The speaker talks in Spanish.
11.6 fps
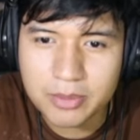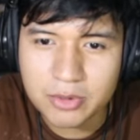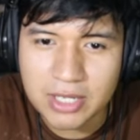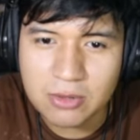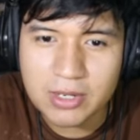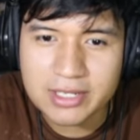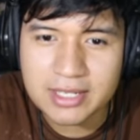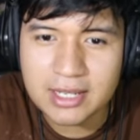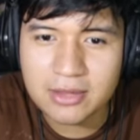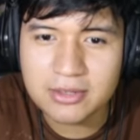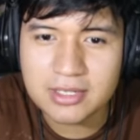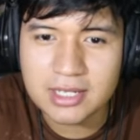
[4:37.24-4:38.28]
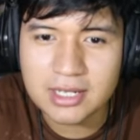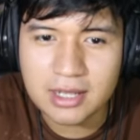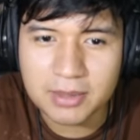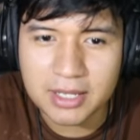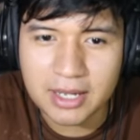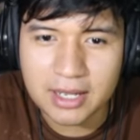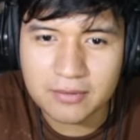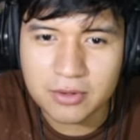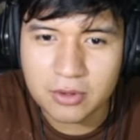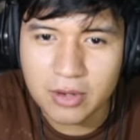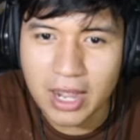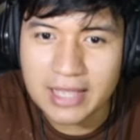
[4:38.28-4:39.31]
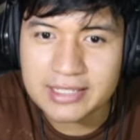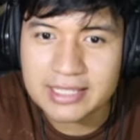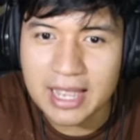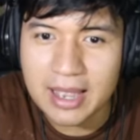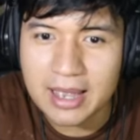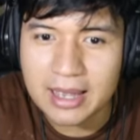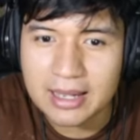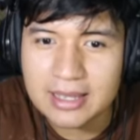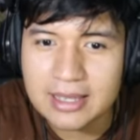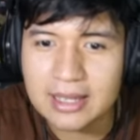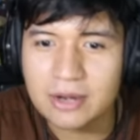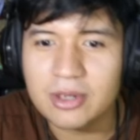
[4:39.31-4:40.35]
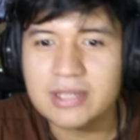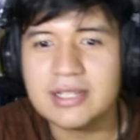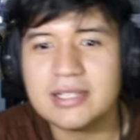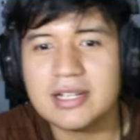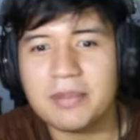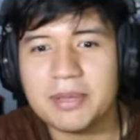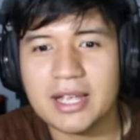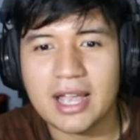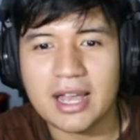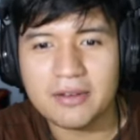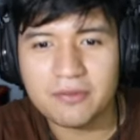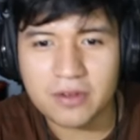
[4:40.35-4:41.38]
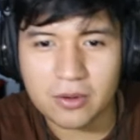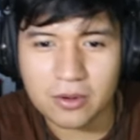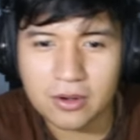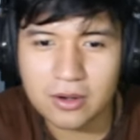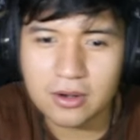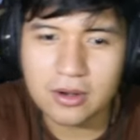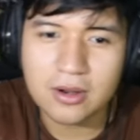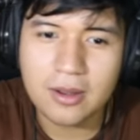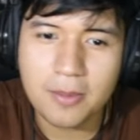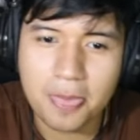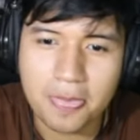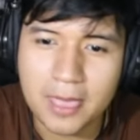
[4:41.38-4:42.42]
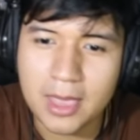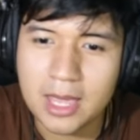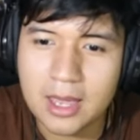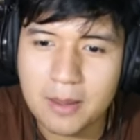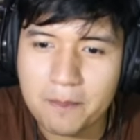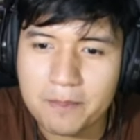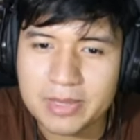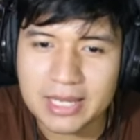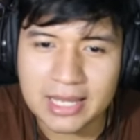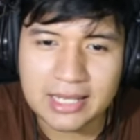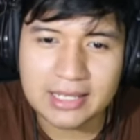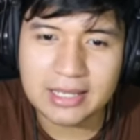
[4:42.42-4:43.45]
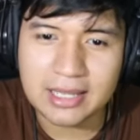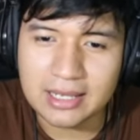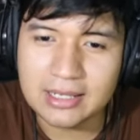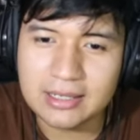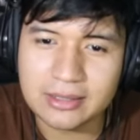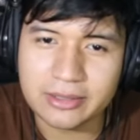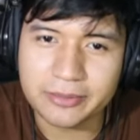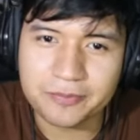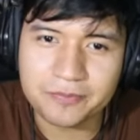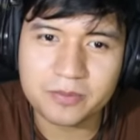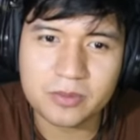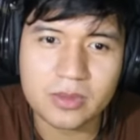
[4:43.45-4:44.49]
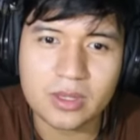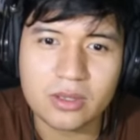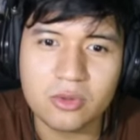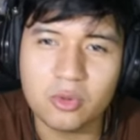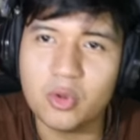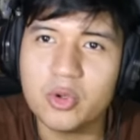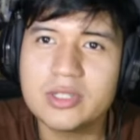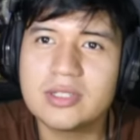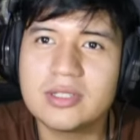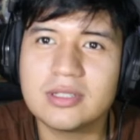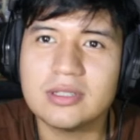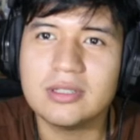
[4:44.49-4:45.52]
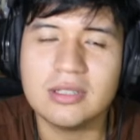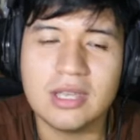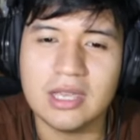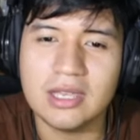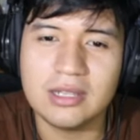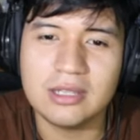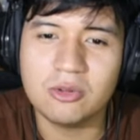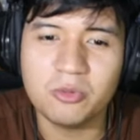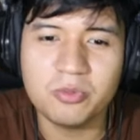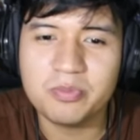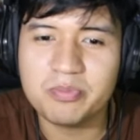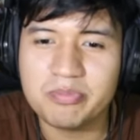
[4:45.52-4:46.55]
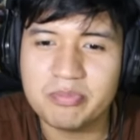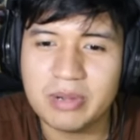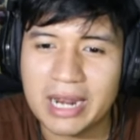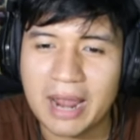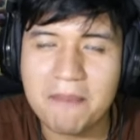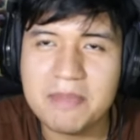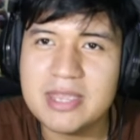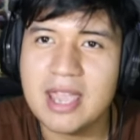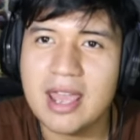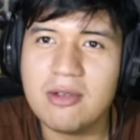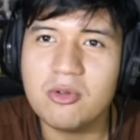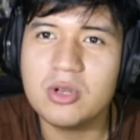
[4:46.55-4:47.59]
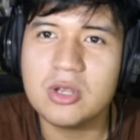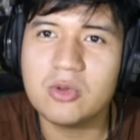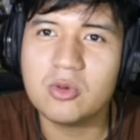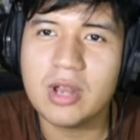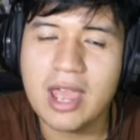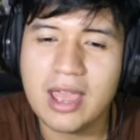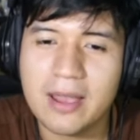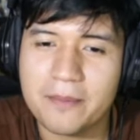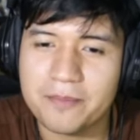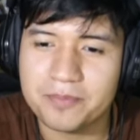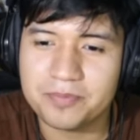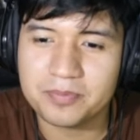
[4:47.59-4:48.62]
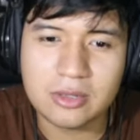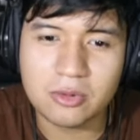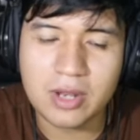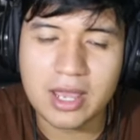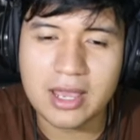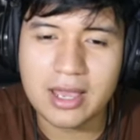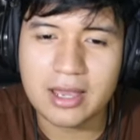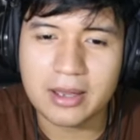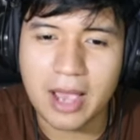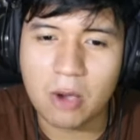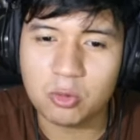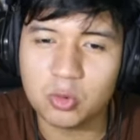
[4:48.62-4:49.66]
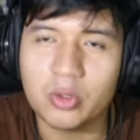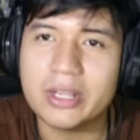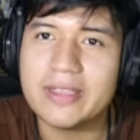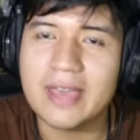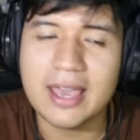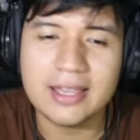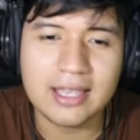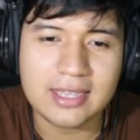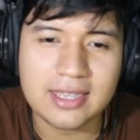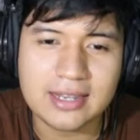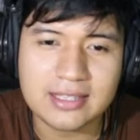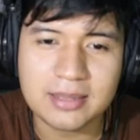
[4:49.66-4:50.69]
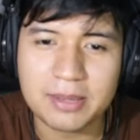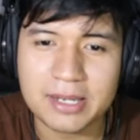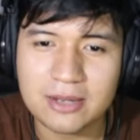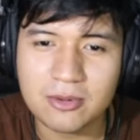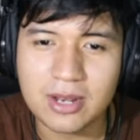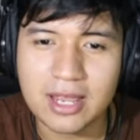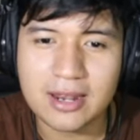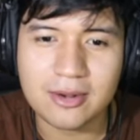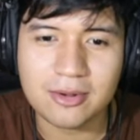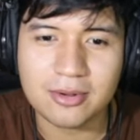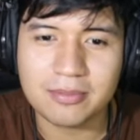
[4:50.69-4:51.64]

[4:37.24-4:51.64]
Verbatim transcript: Pero si hay una escena donde sale el Capitán Garfio. Ahí está. Creo que sí es el Capitán Garfio. Y él, él no es eh, ni un gran villano, ni una, ni una autoridad aquí en esta película.